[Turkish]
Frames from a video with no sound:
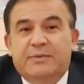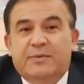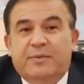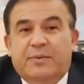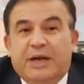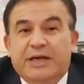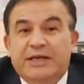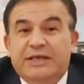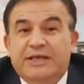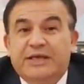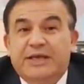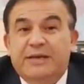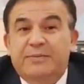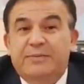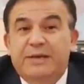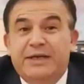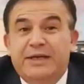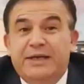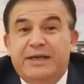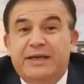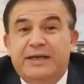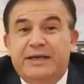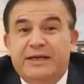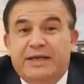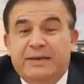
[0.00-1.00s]
başka bir
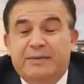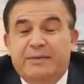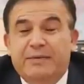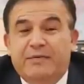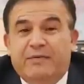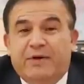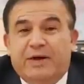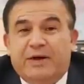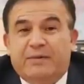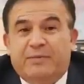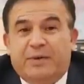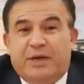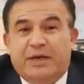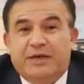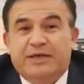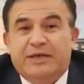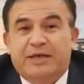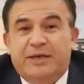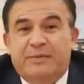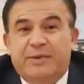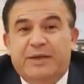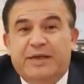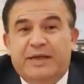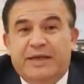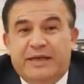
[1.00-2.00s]
niyeti mi var?
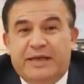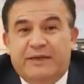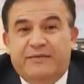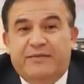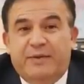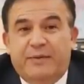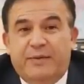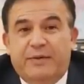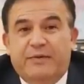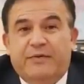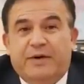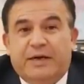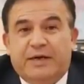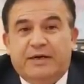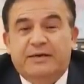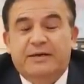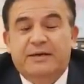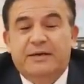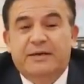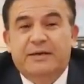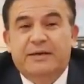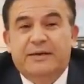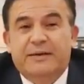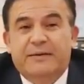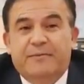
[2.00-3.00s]
Başka bir hedefi mi var?
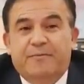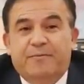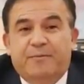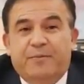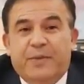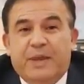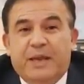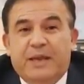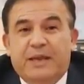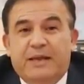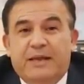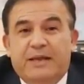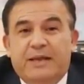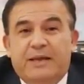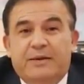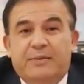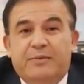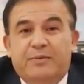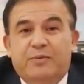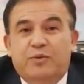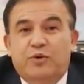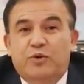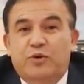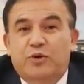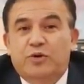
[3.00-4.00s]

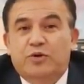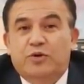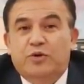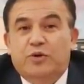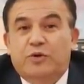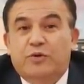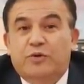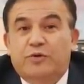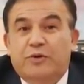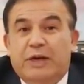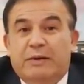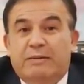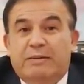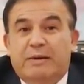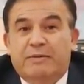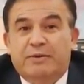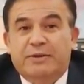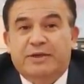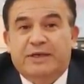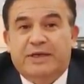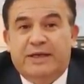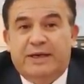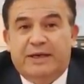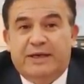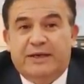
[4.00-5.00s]
E, bunu
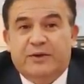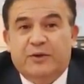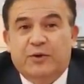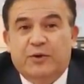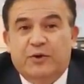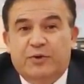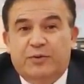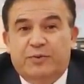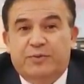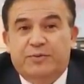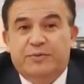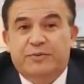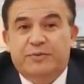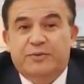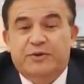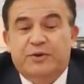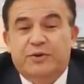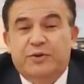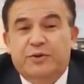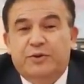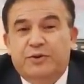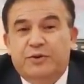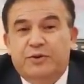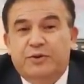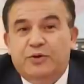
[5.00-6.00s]
sorgulamamız gerekiyor.
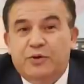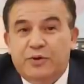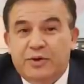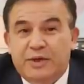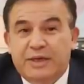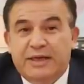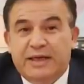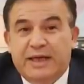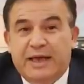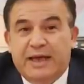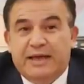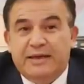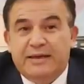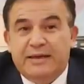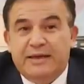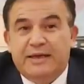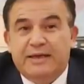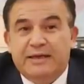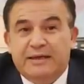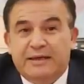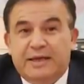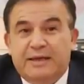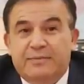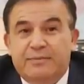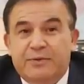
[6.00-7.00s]
Çünkü çok
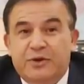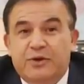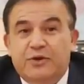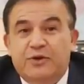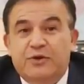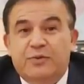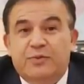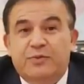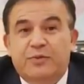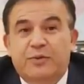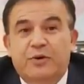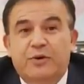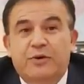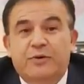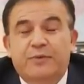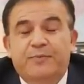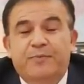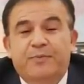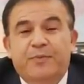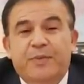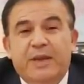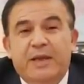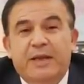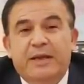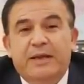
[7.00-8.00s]
enteresan bir durum bu.
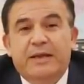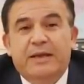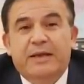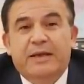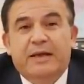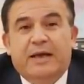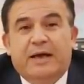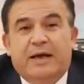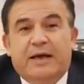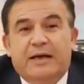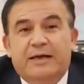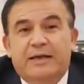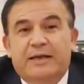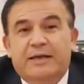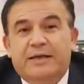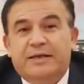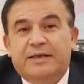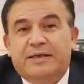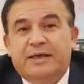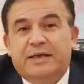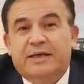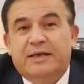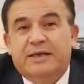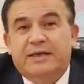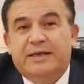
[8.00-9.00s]

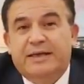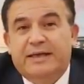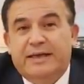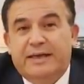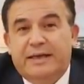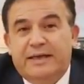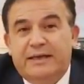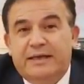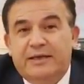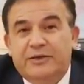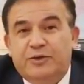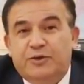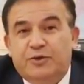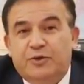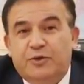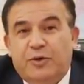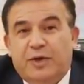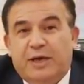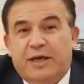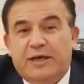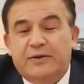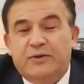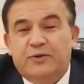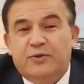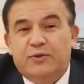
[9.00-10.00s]
Arkadaşlar genelde şu
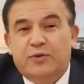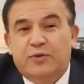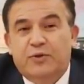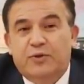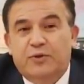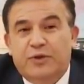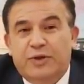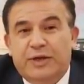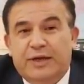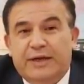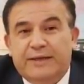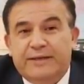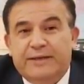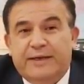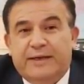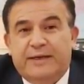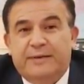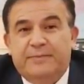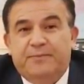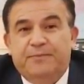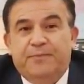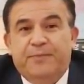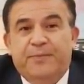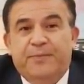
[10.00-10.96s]
an dünyada